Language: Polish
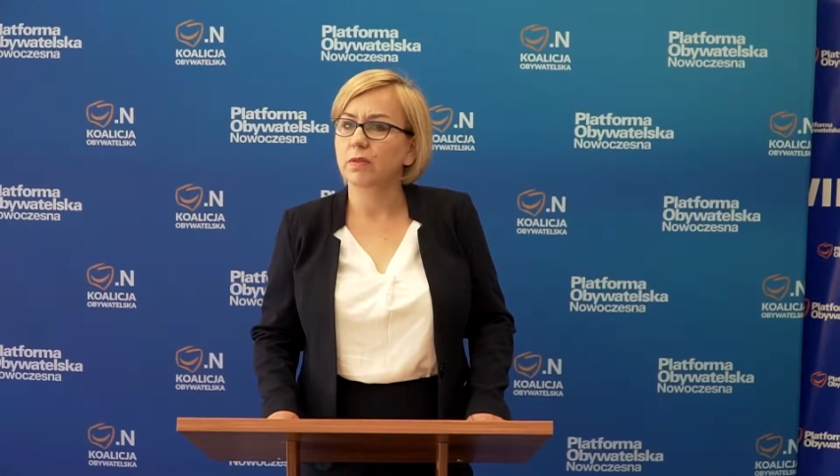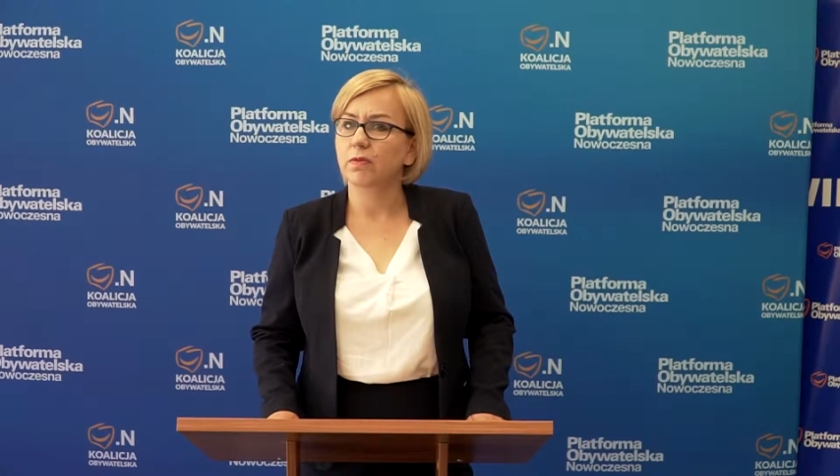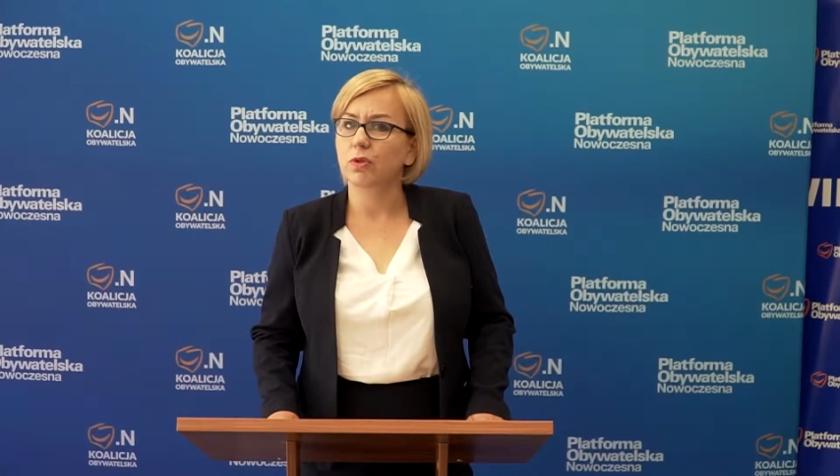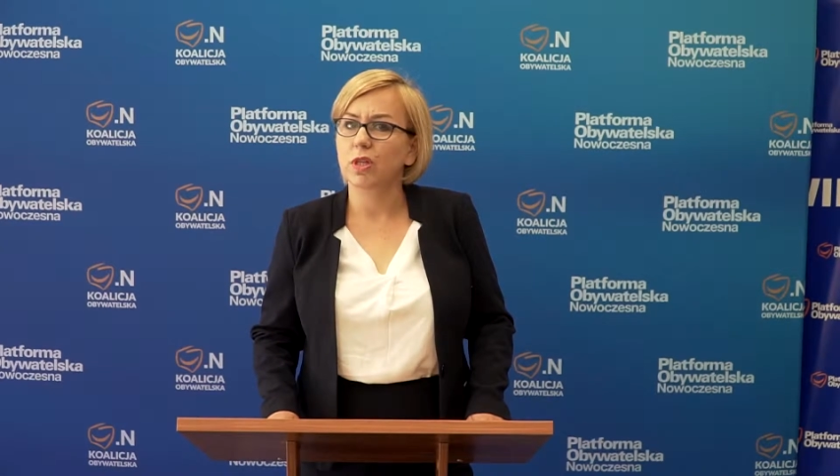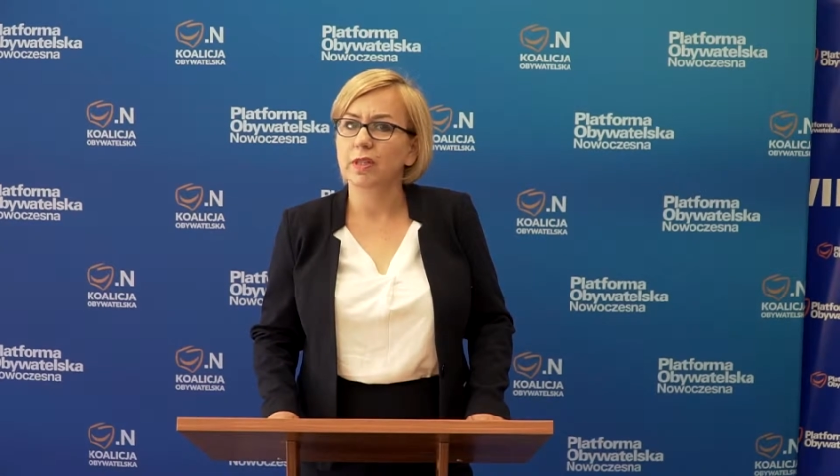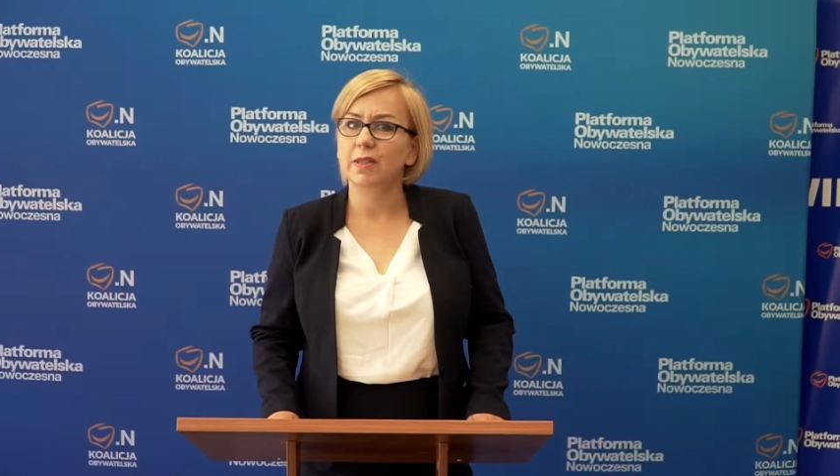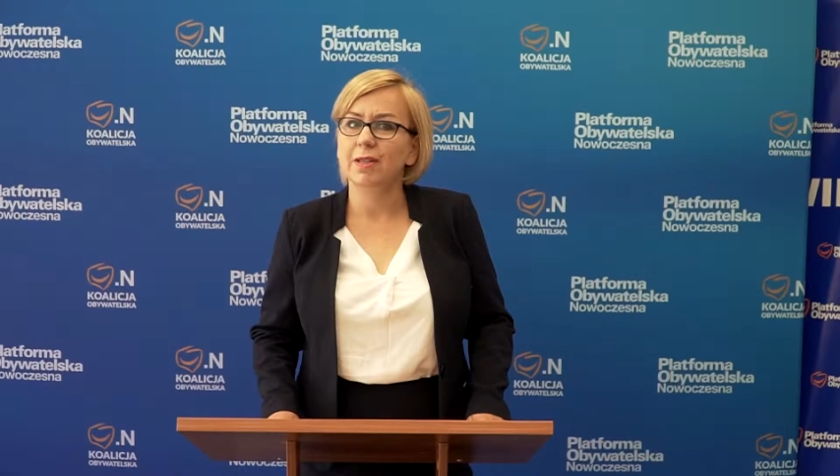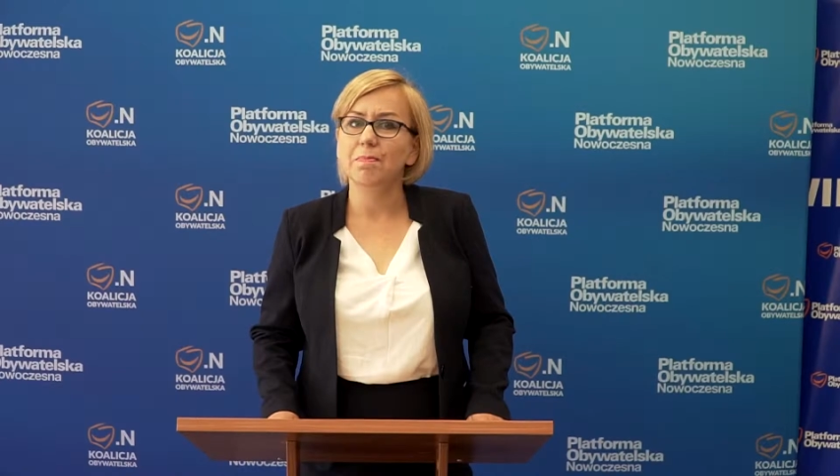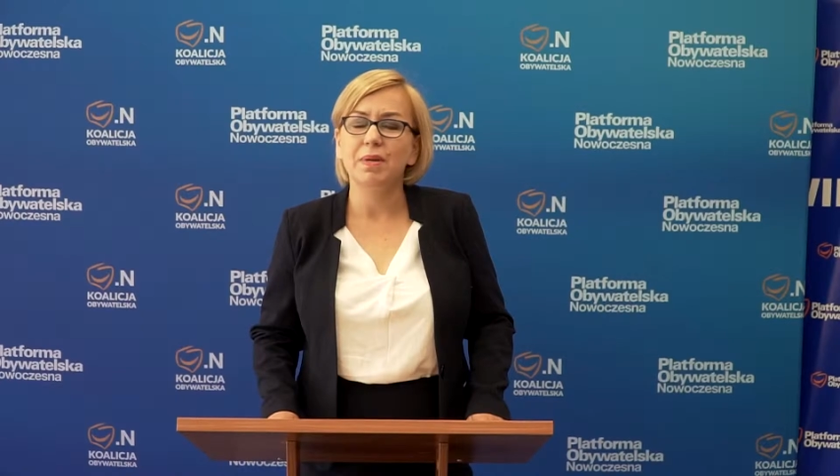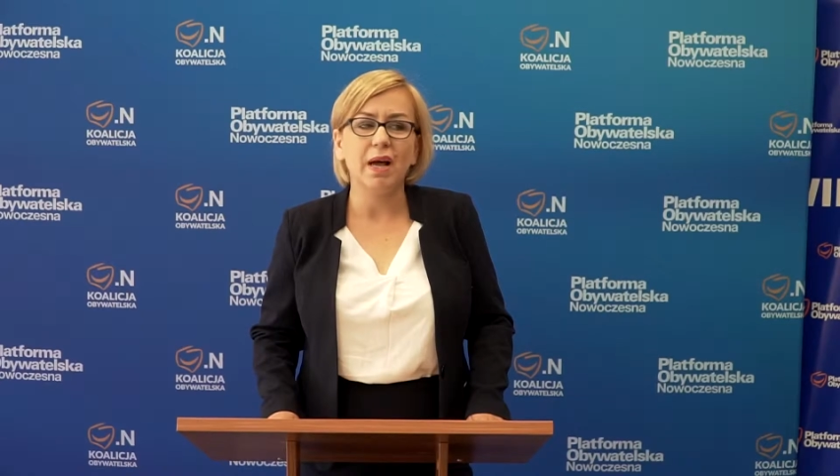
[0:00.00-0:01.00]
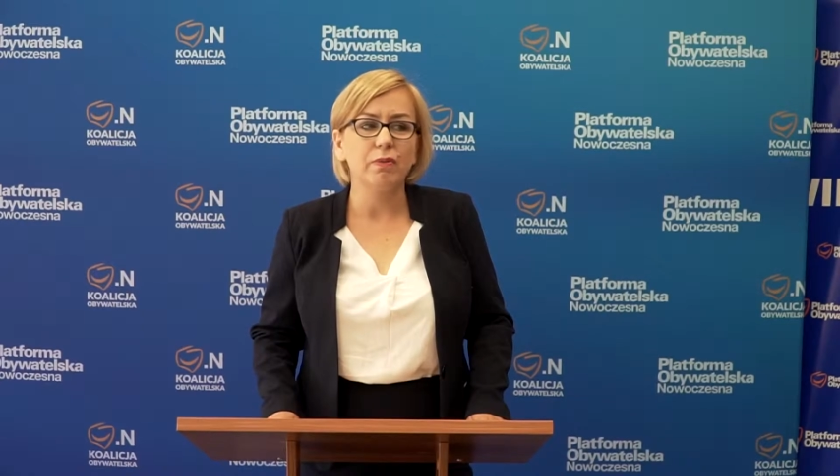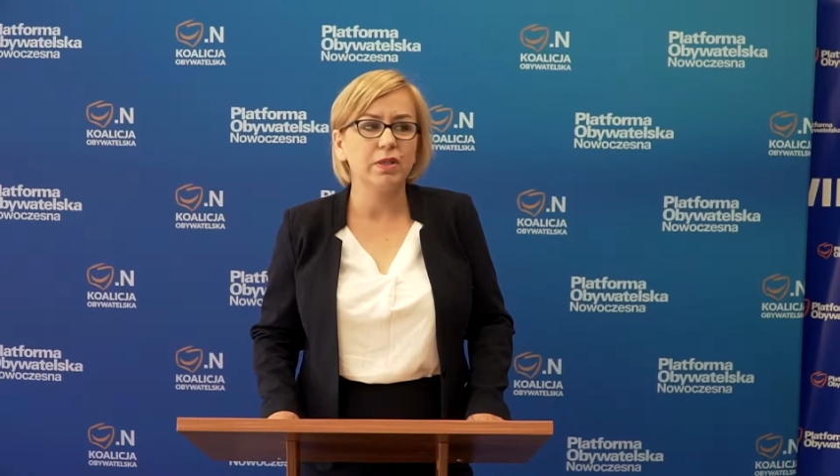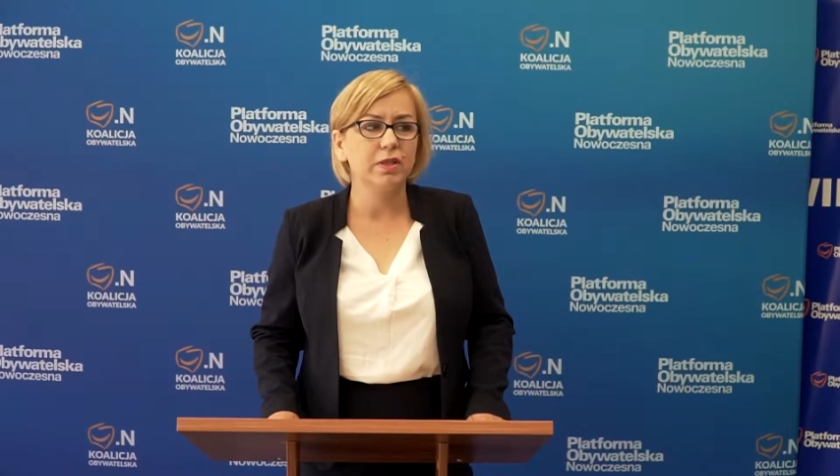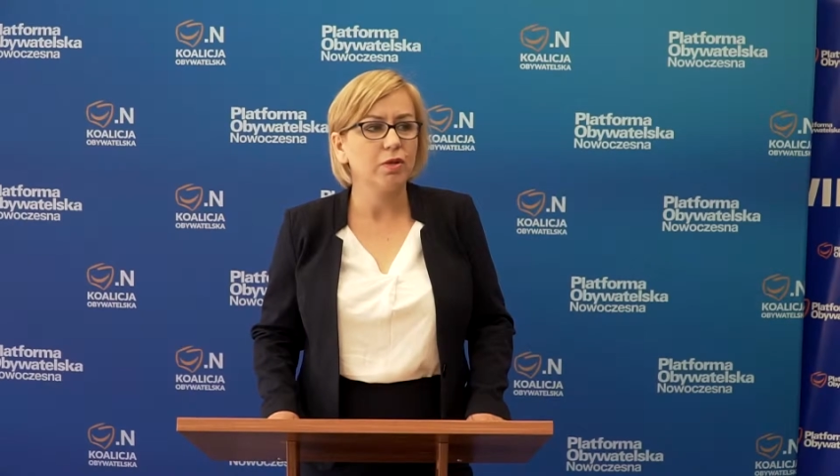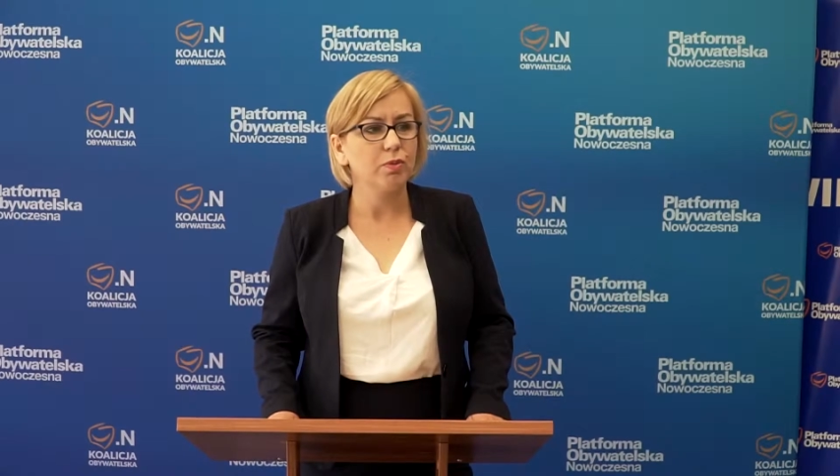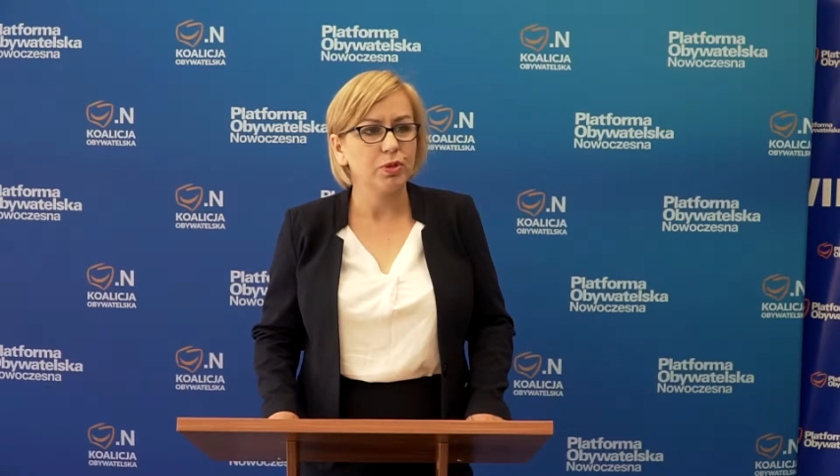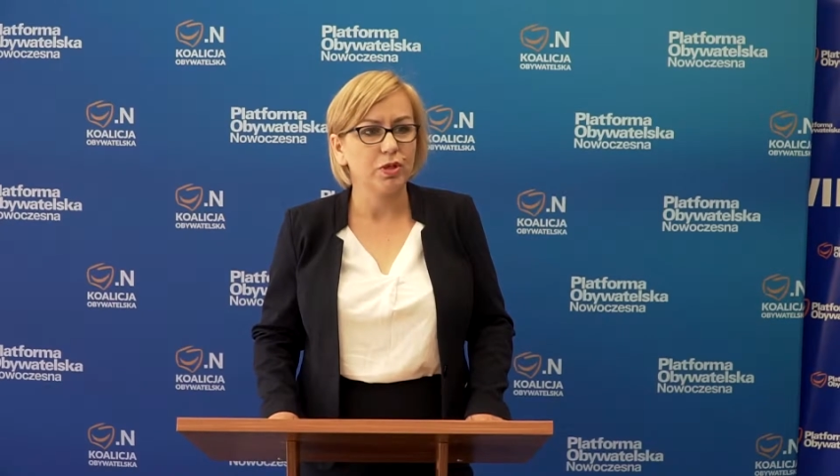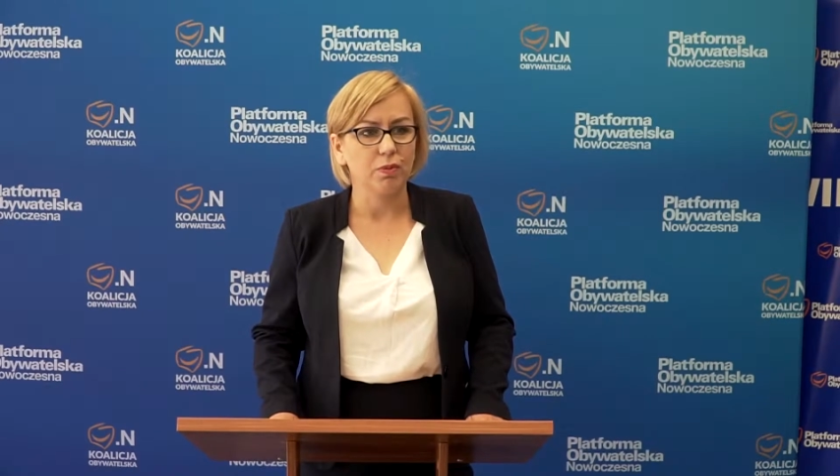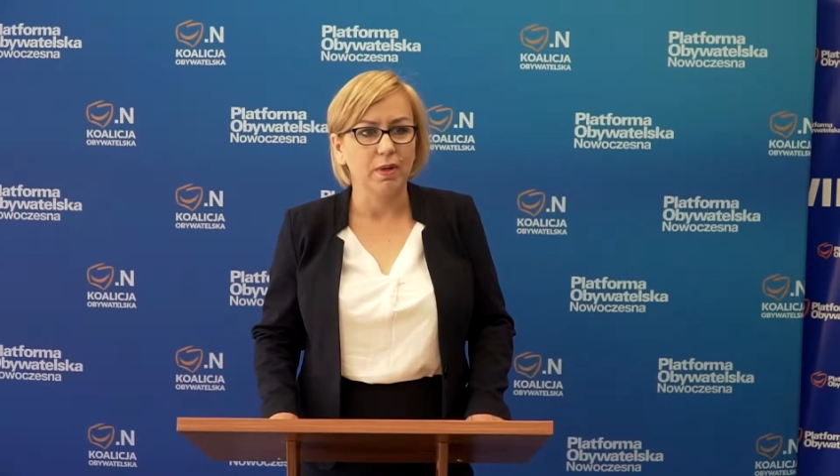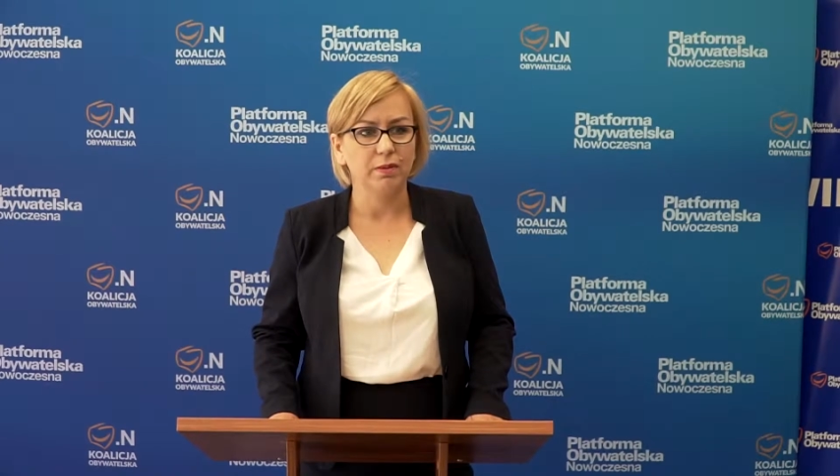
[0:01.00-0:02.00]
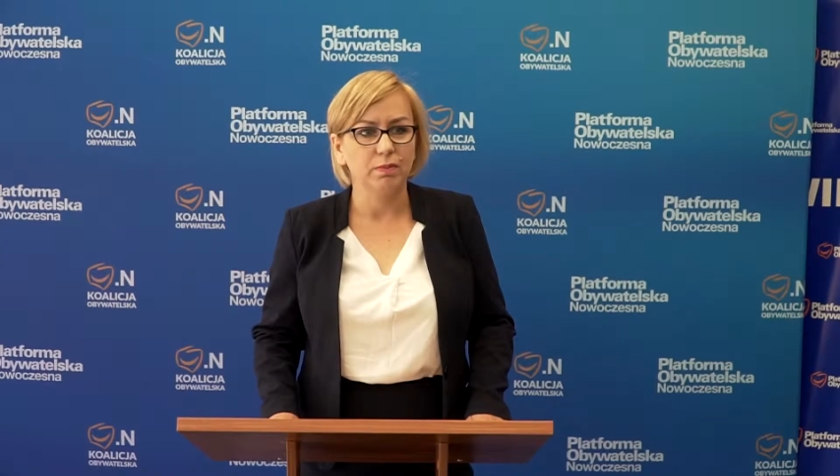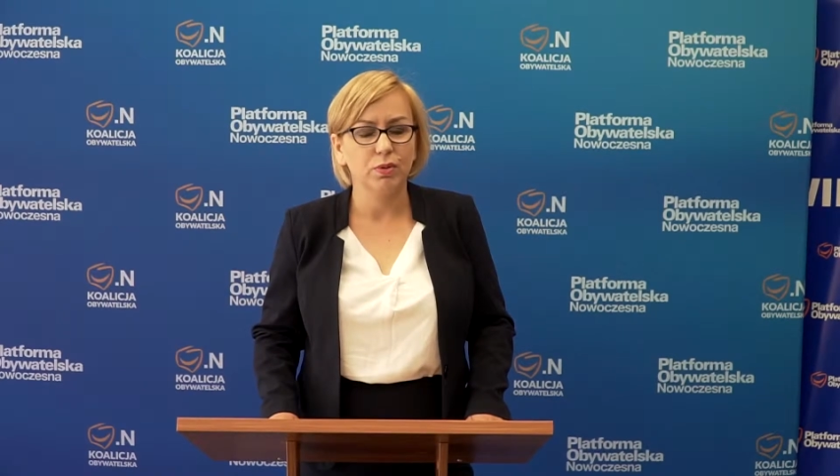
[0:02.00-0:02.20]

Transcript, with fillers: nowoczesnej brały z niego przykład.